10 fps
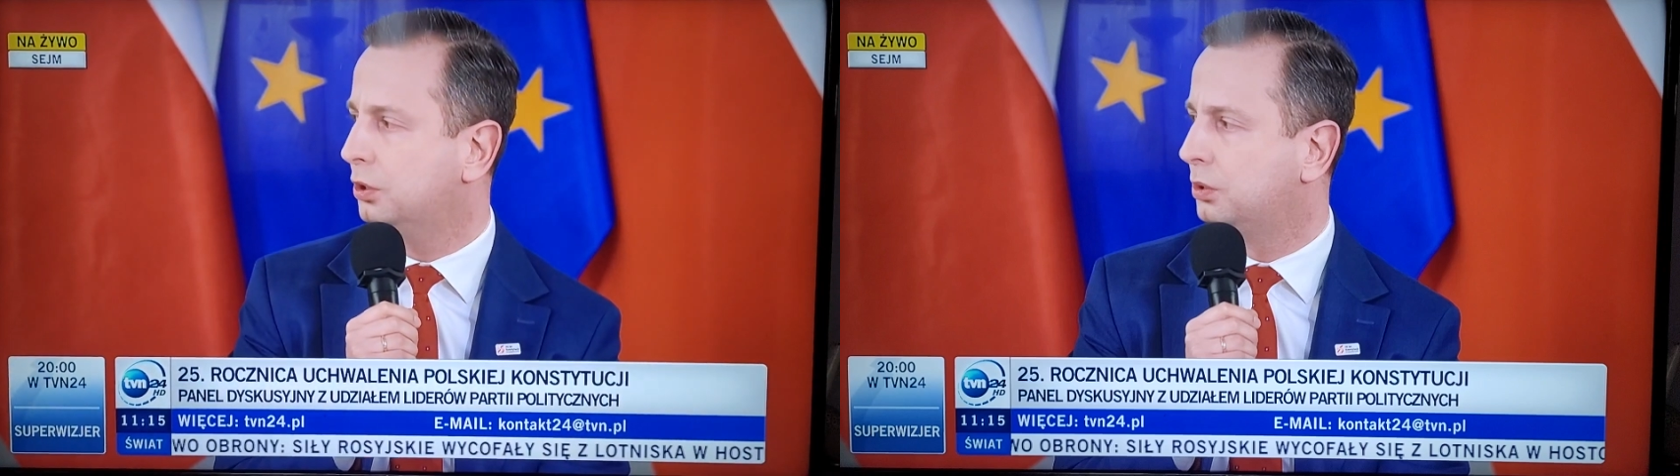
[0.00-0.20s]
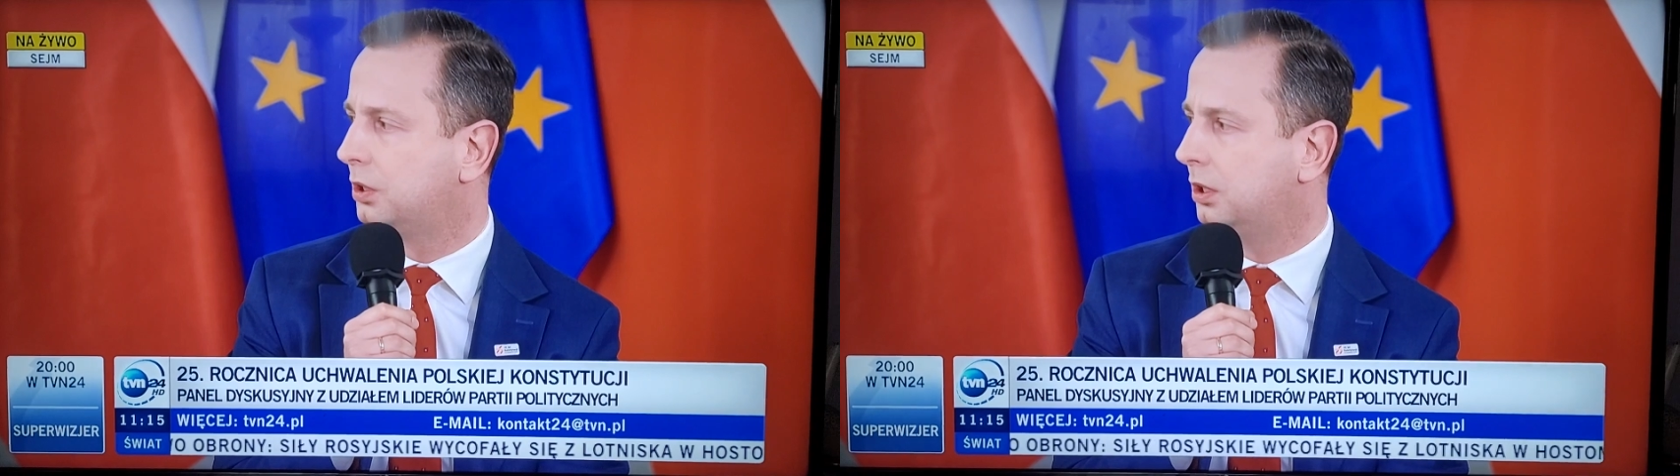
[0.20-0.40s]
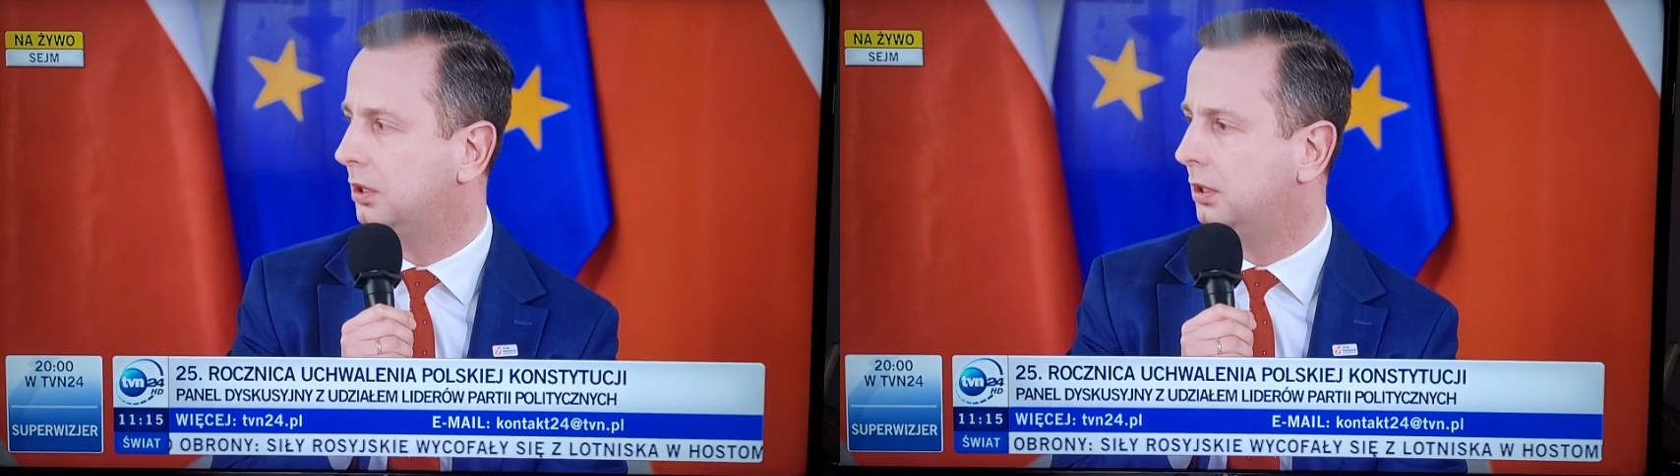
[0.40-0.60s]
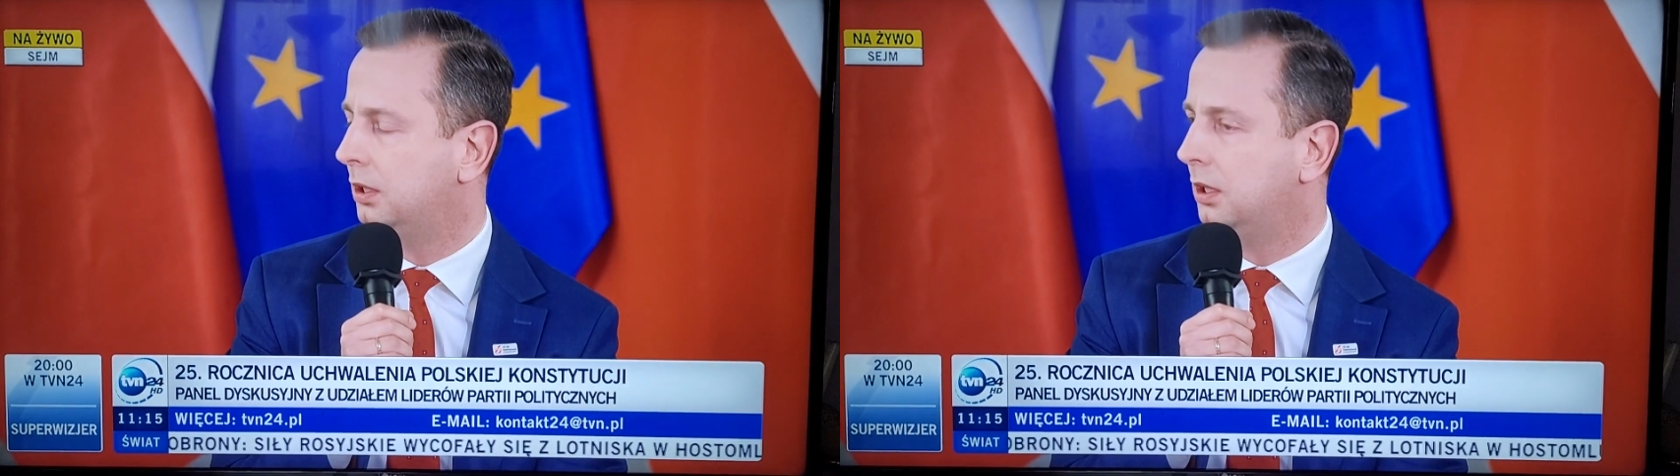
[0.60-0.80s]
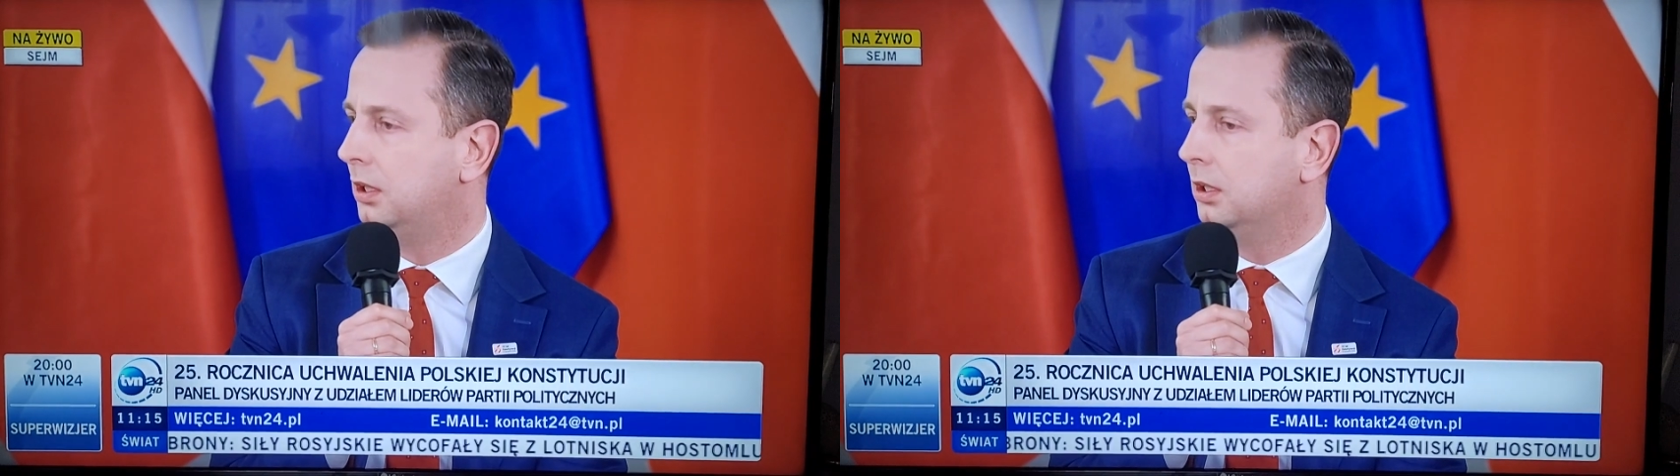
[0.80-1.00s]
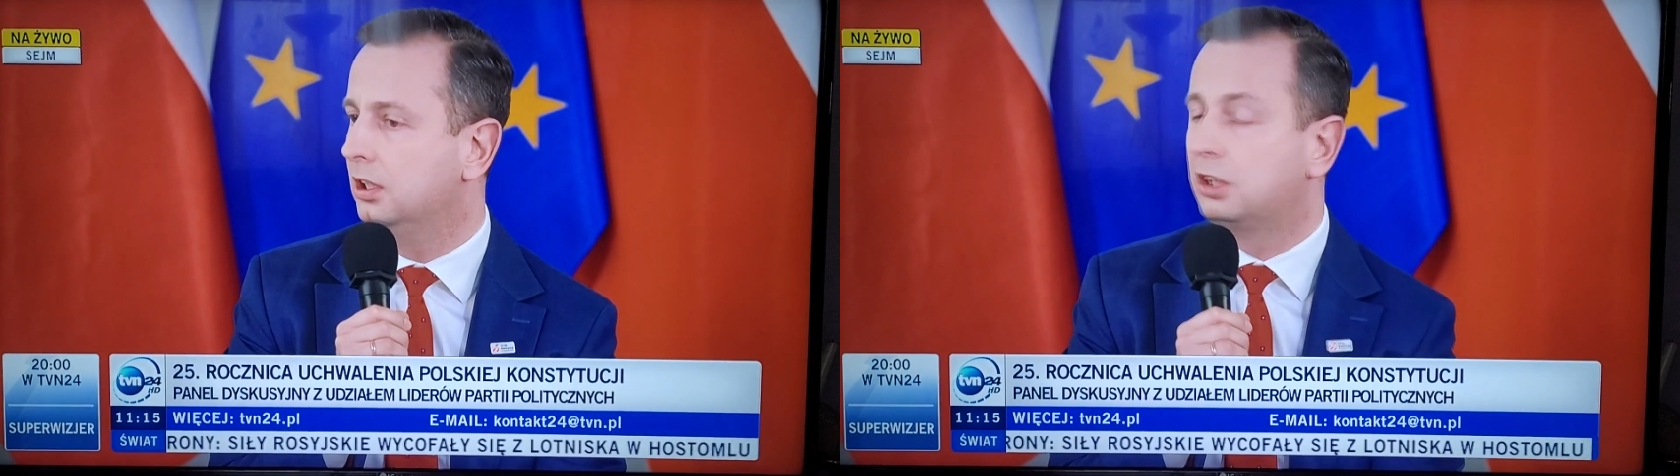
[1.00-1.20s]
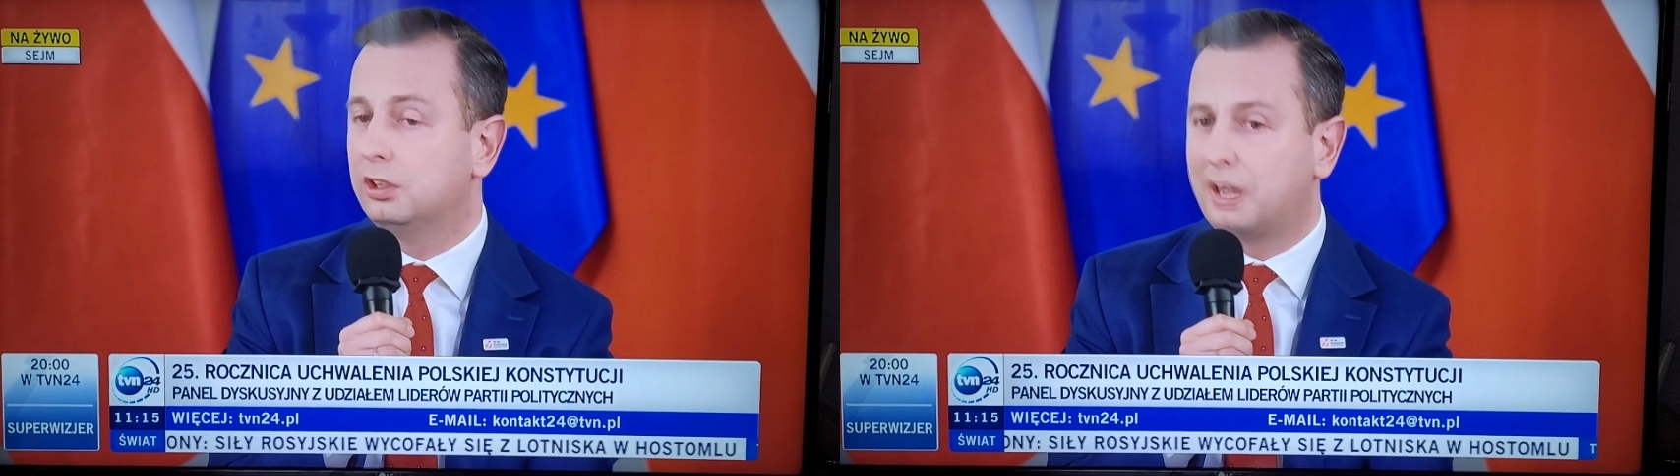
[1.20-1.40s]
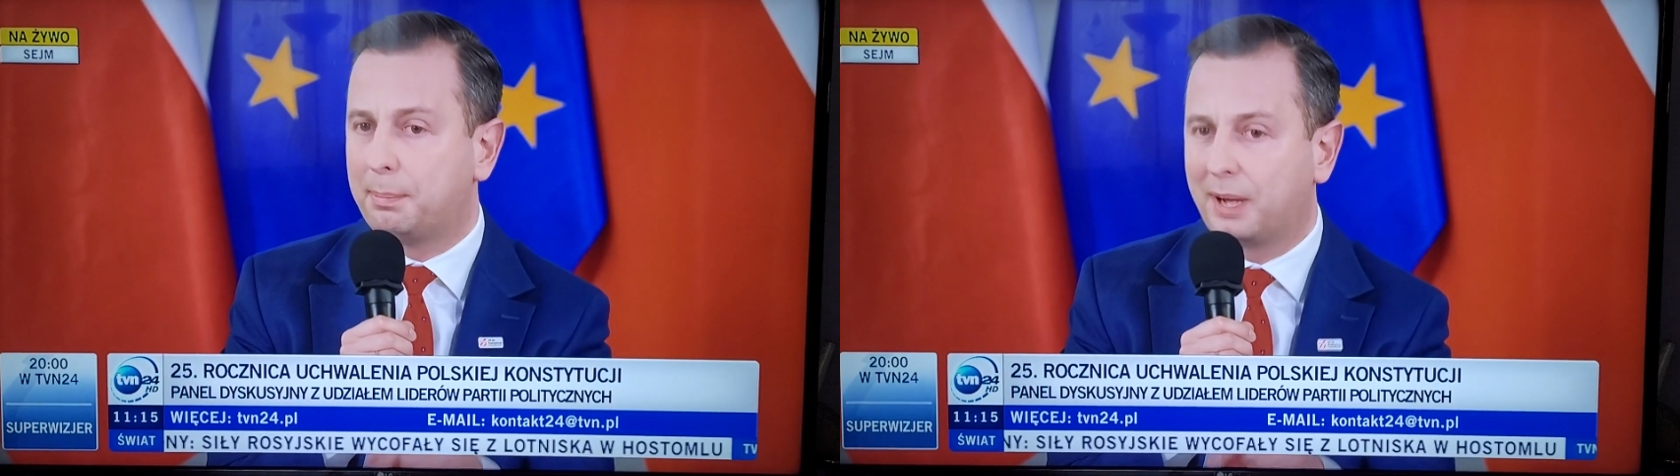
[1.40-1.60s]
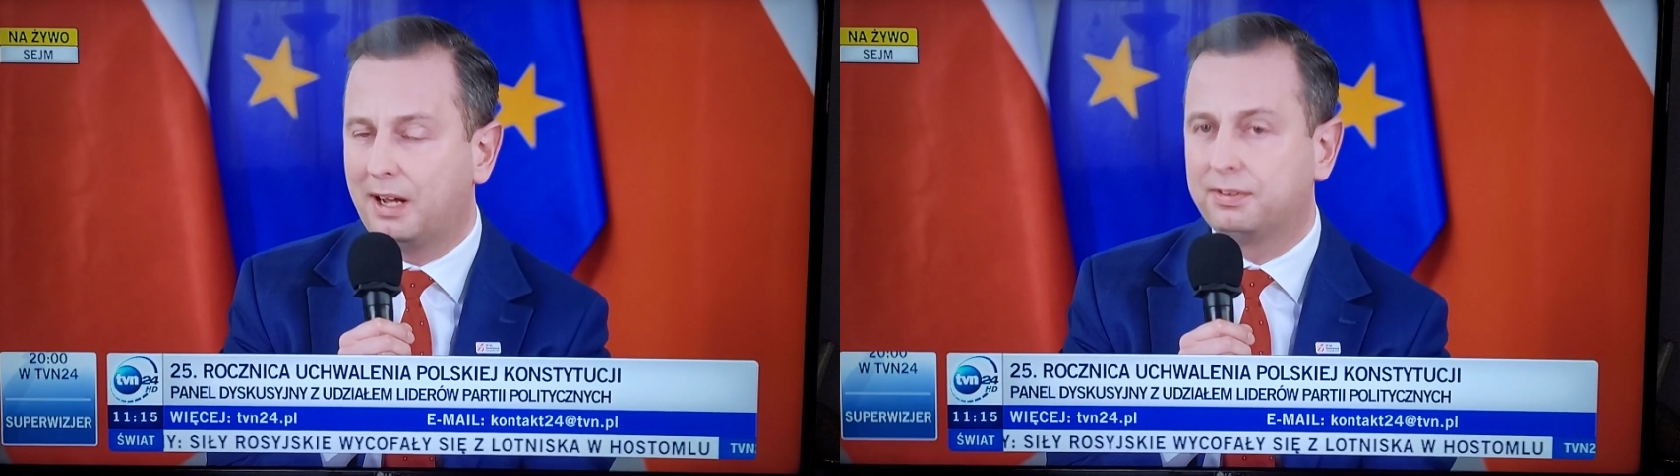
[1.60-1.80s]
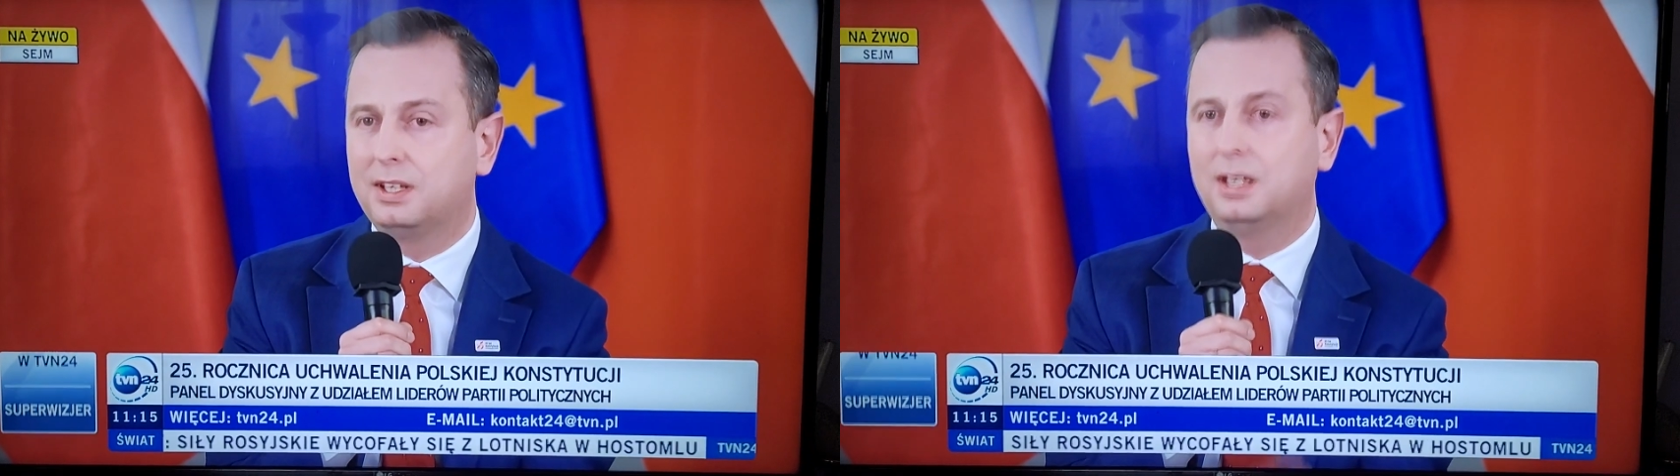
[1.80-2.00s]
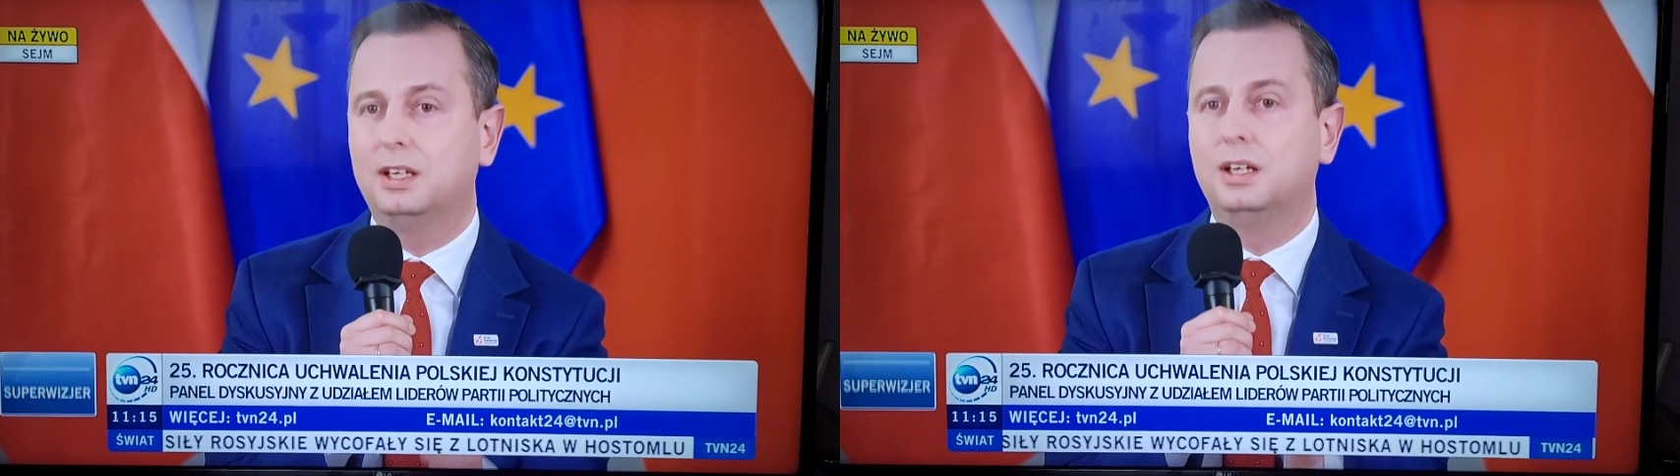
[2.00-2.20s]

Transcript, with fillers: jutro. I to naprawdę...